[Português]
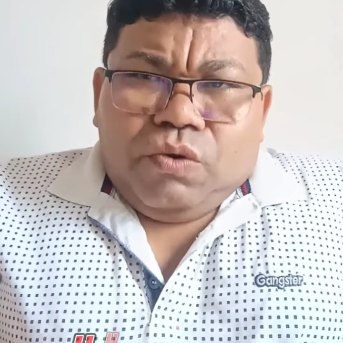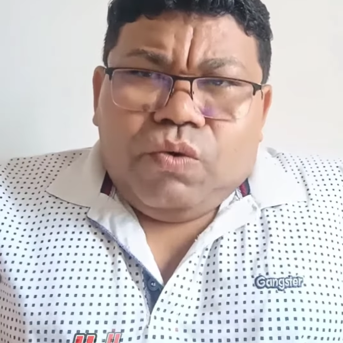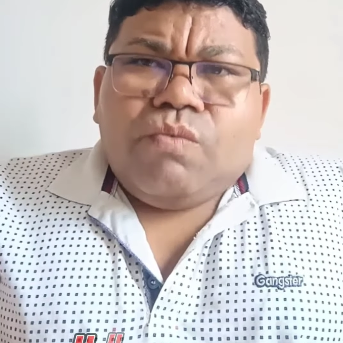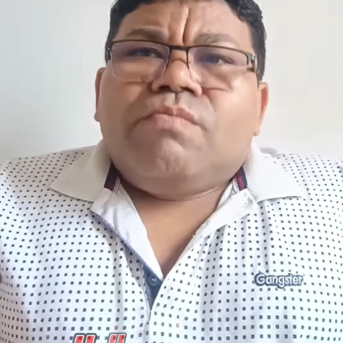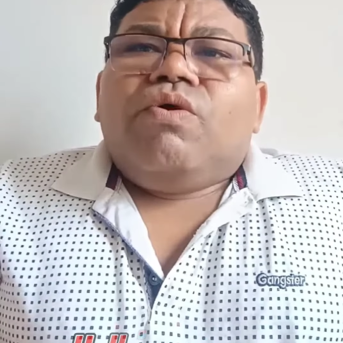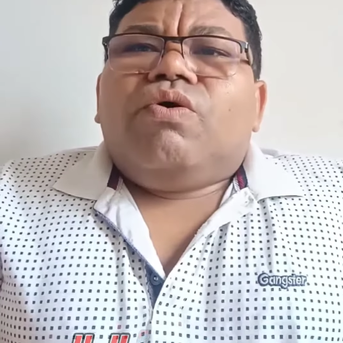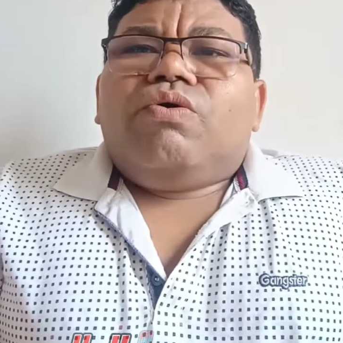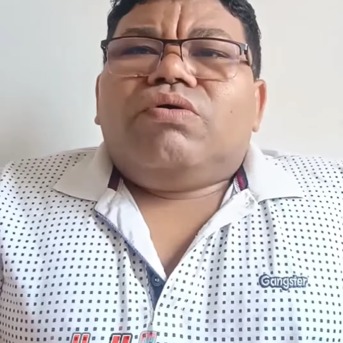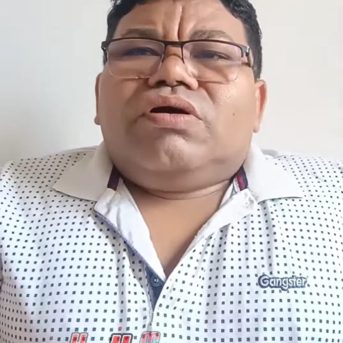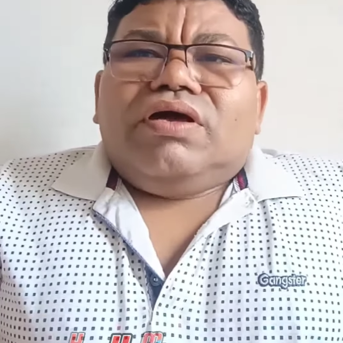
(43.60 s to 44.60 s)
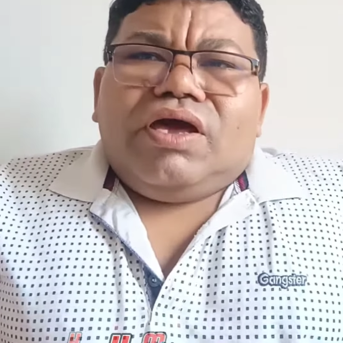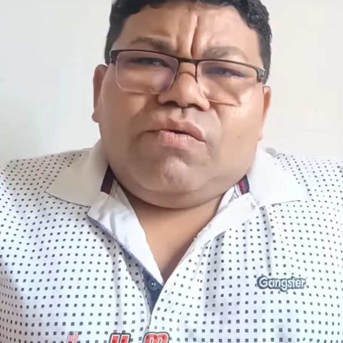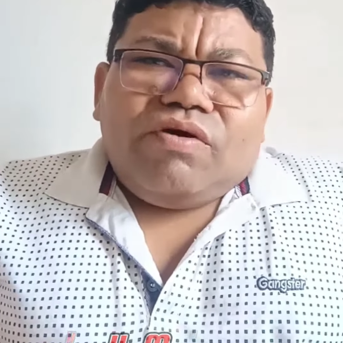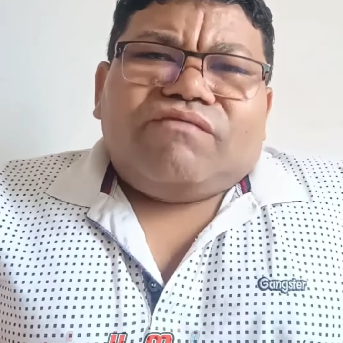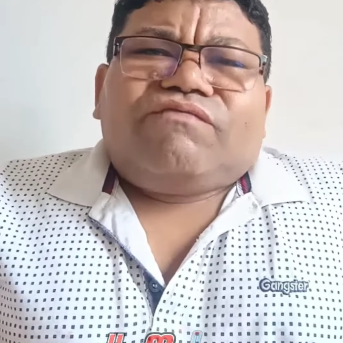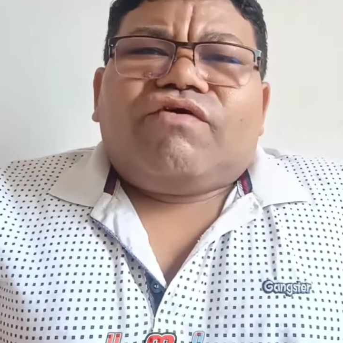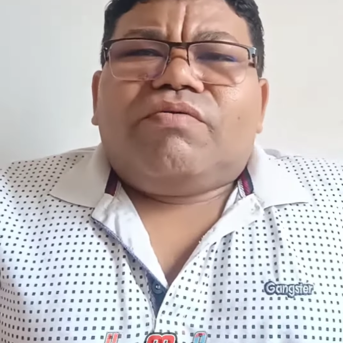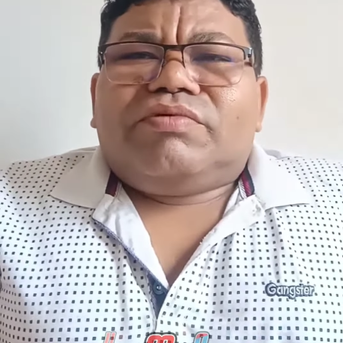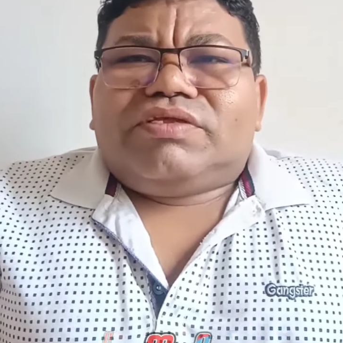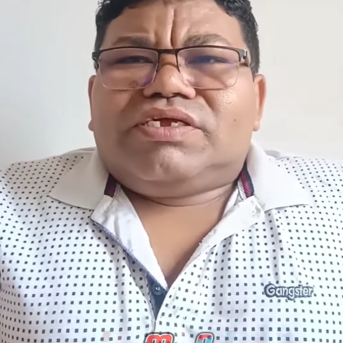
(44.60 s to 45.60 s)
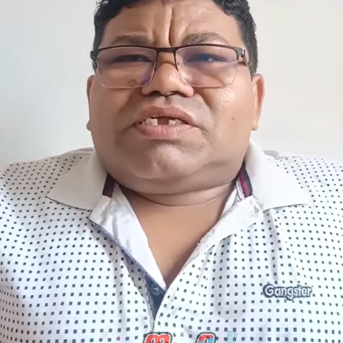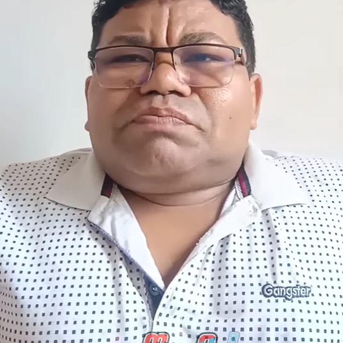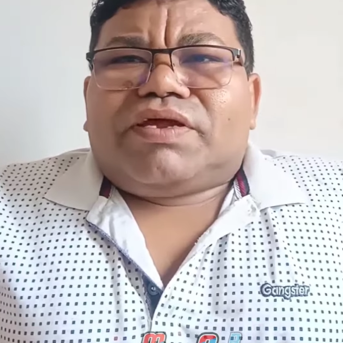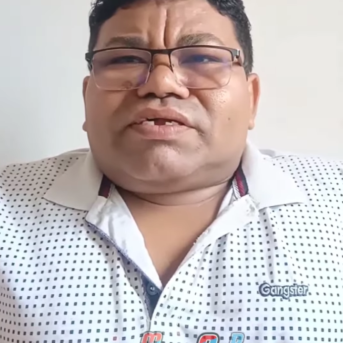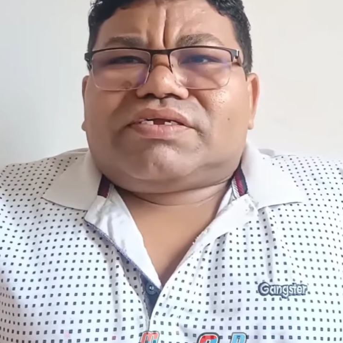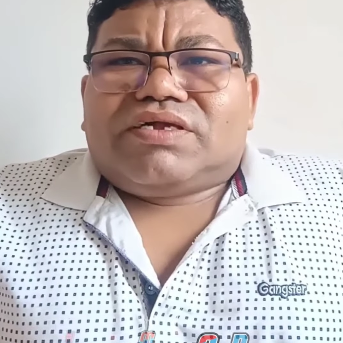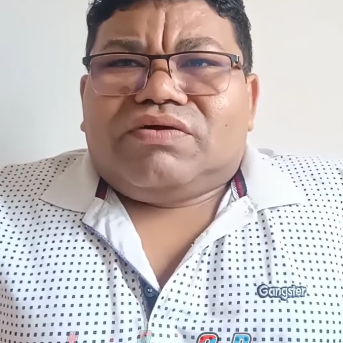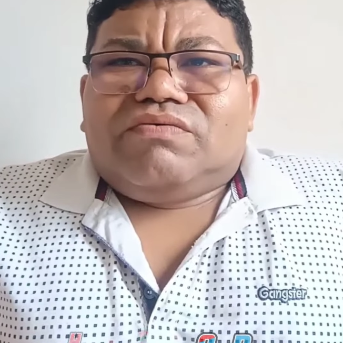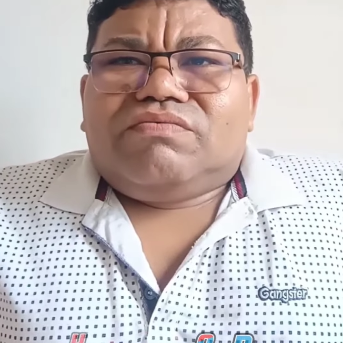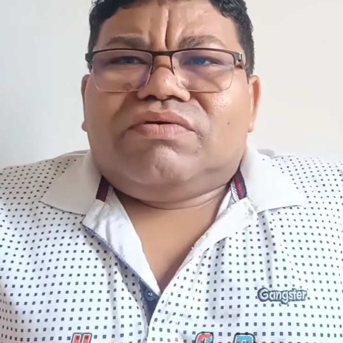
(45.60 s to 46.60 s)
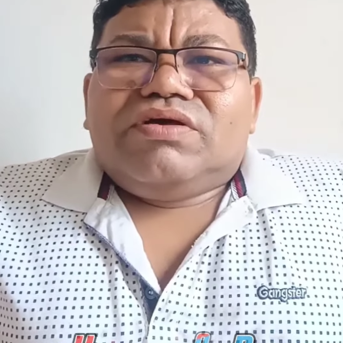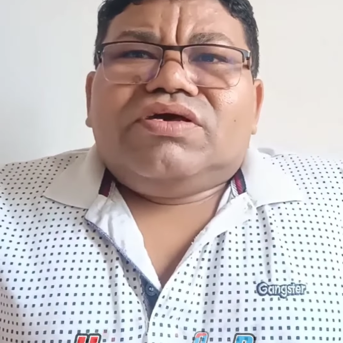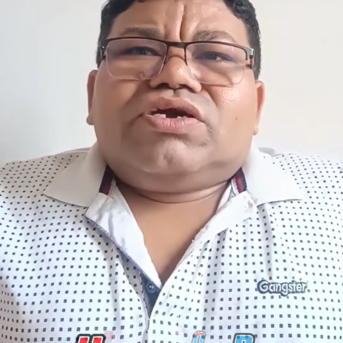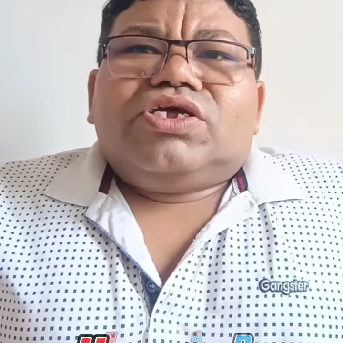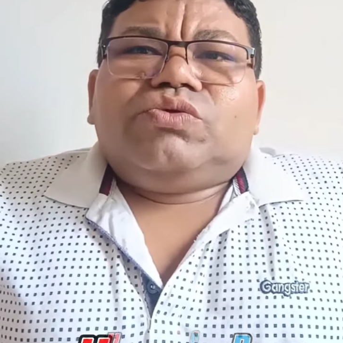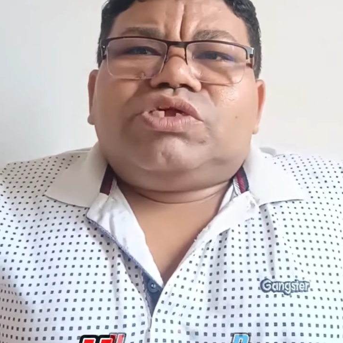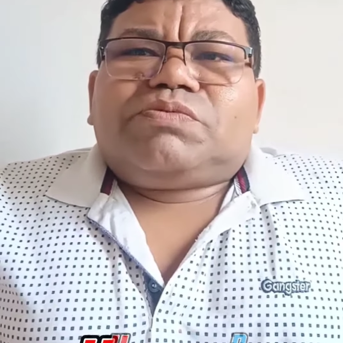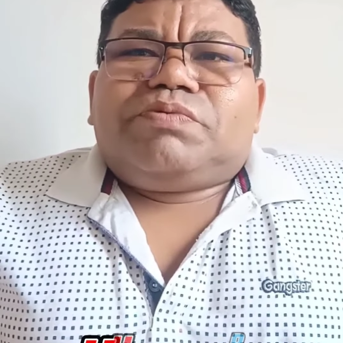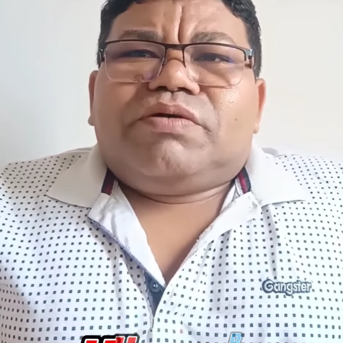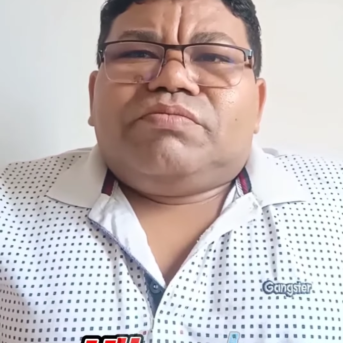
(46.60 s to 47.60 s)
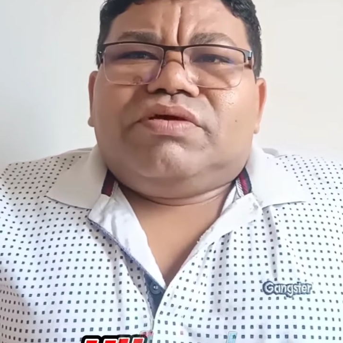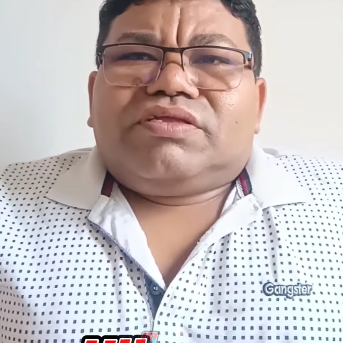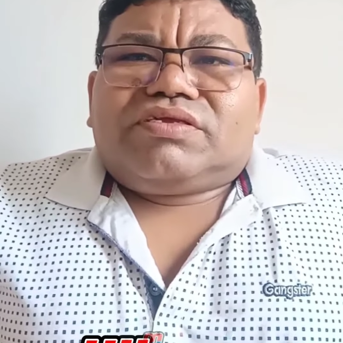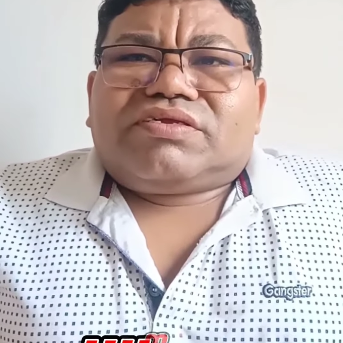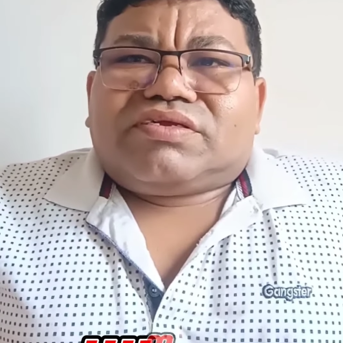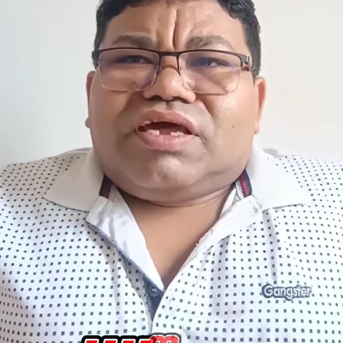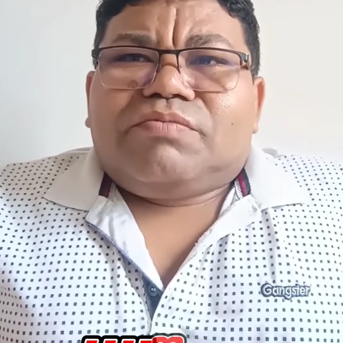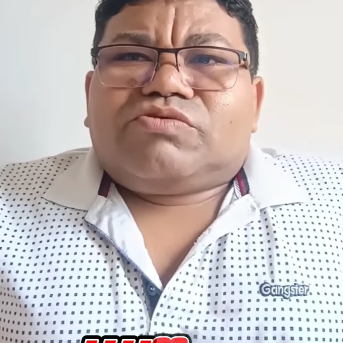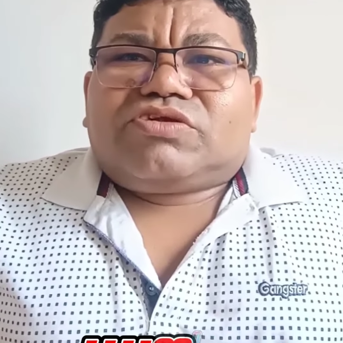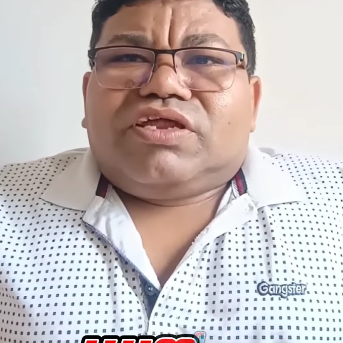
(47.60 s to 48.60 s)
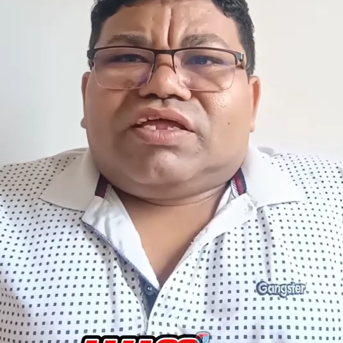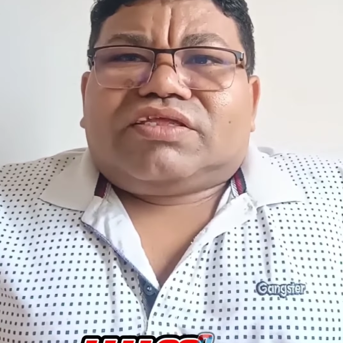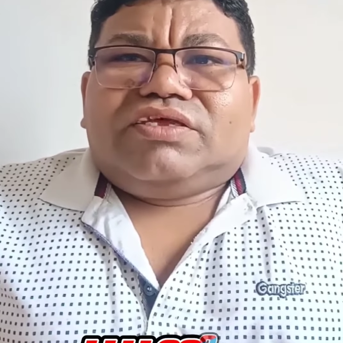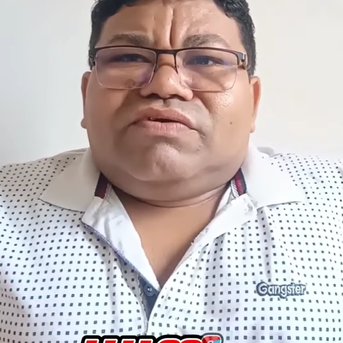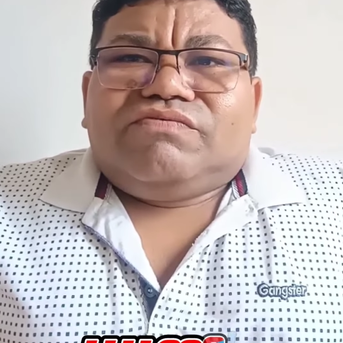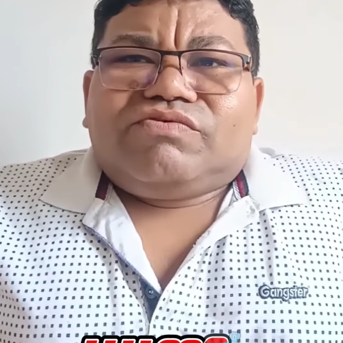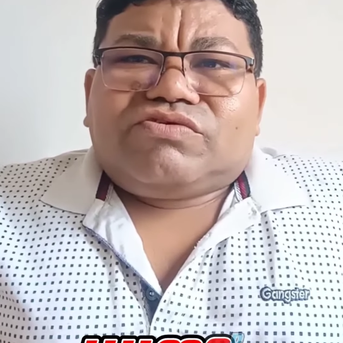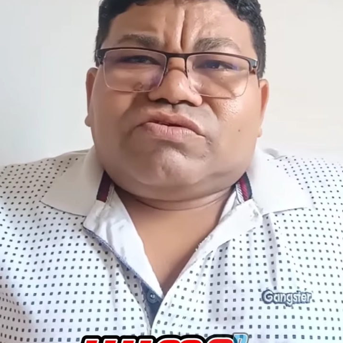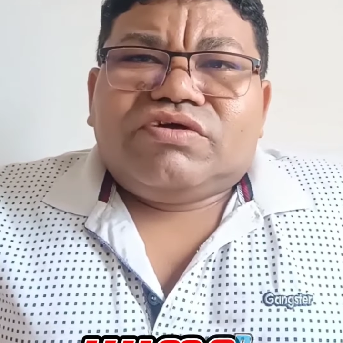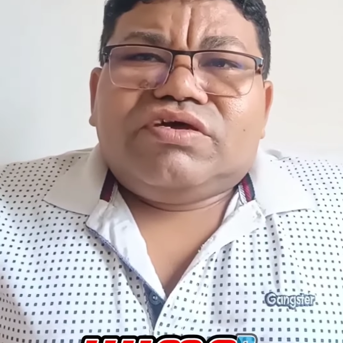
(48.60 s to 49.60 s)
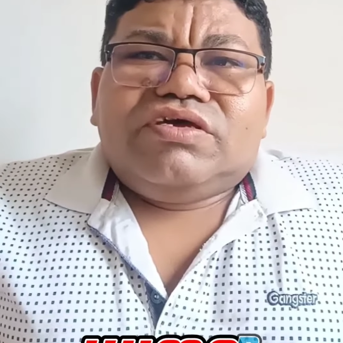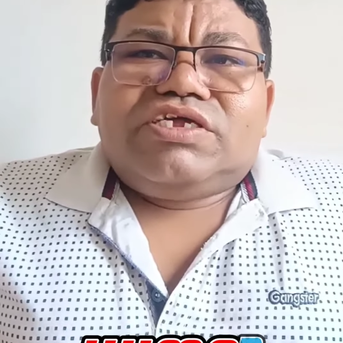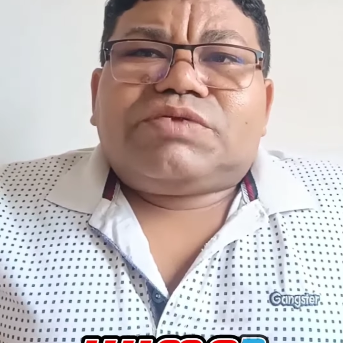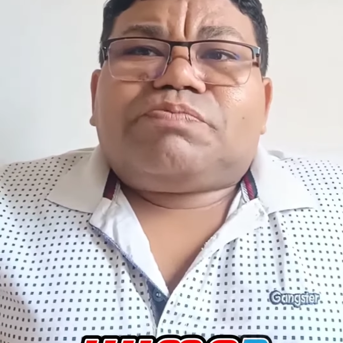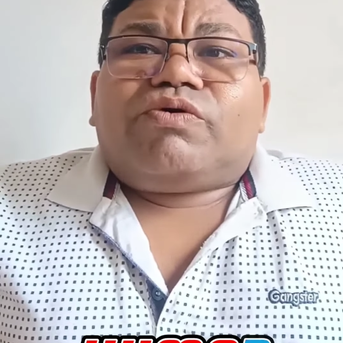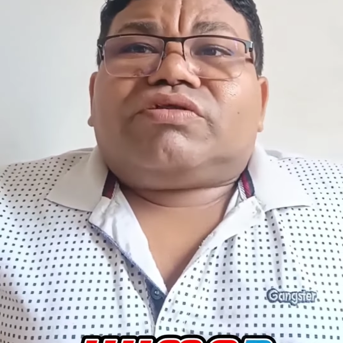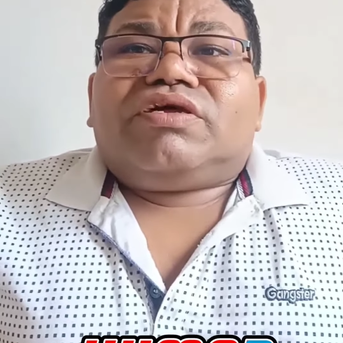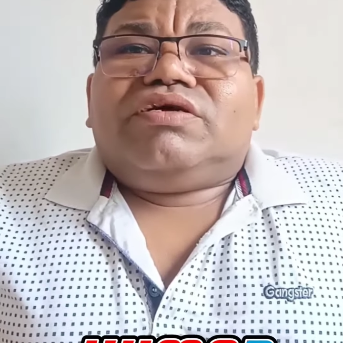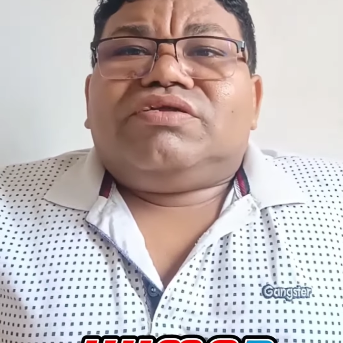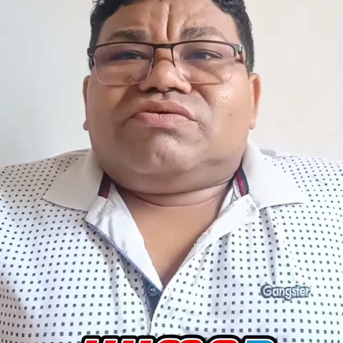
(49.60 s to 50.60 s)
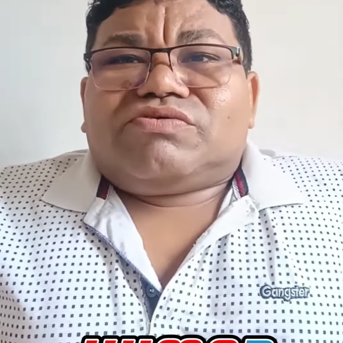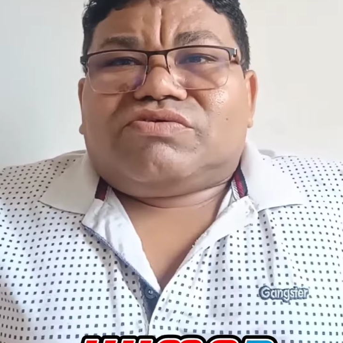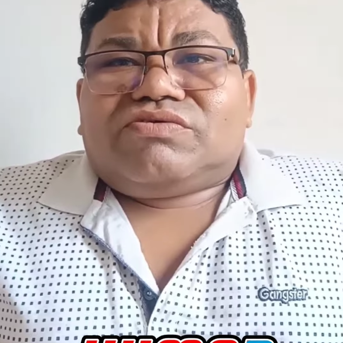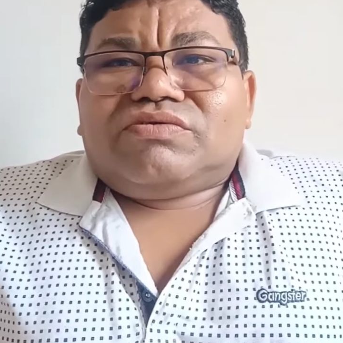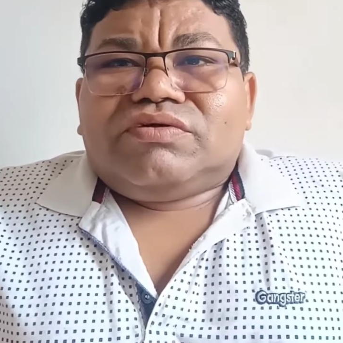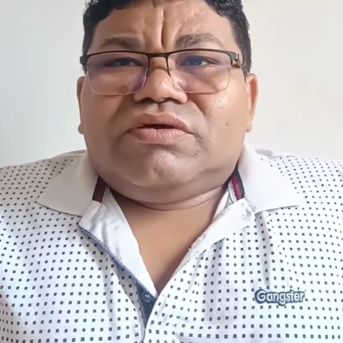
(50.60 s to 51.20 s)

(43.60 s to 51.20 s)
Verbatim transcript: O humor é uma forma de expressão que nos permite sermos criativos e espontâneos.